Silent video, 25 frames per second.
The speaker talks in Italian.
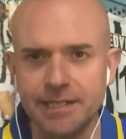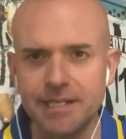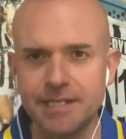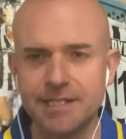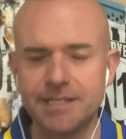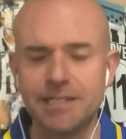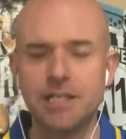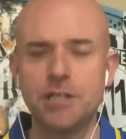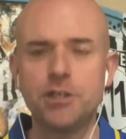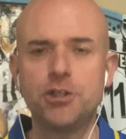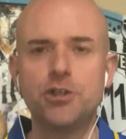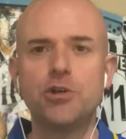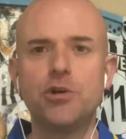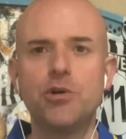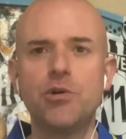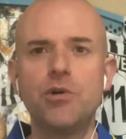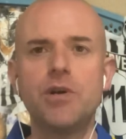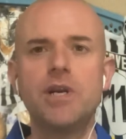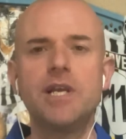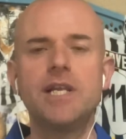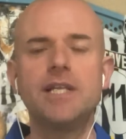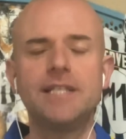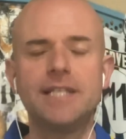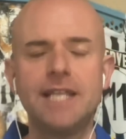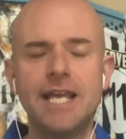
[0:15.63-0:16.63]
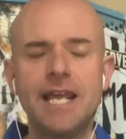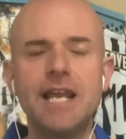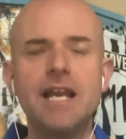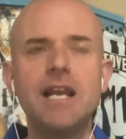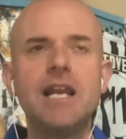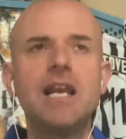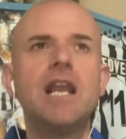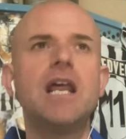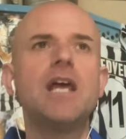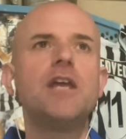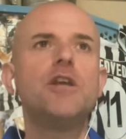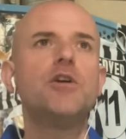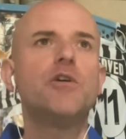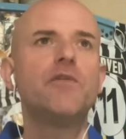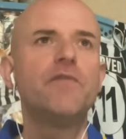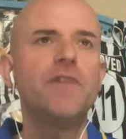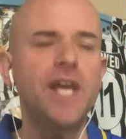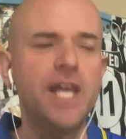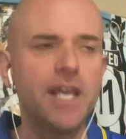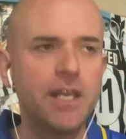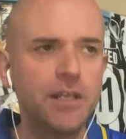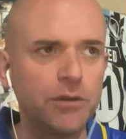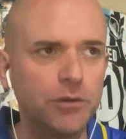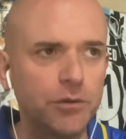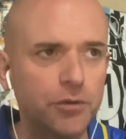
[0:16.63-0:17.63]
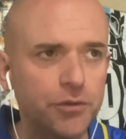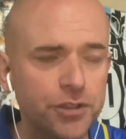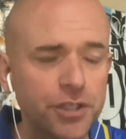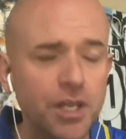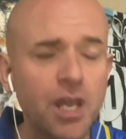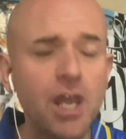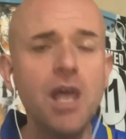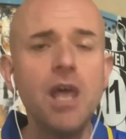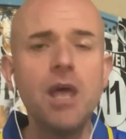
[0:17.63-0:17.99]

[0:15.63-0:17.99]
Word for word: stagione della Juventus.